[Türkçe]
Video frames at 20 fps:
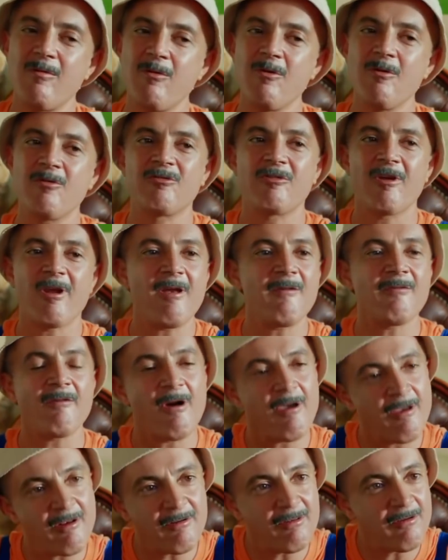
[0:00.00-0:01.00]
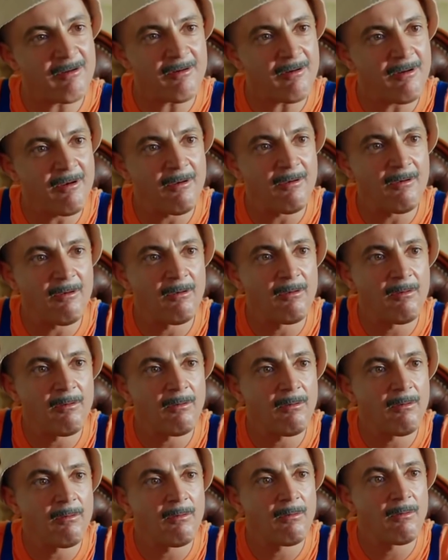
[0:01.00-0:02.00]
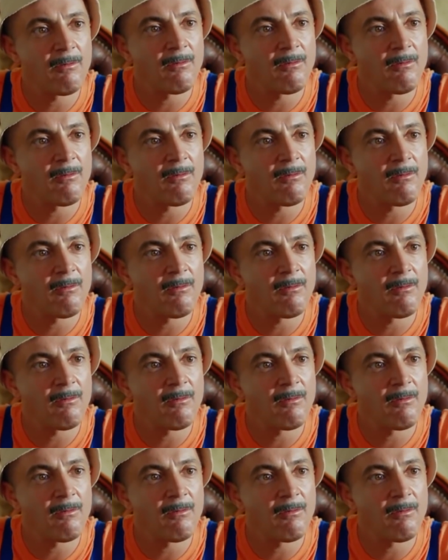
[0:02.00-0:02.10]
ne büyük şeref. Hayırdır? Ee, bir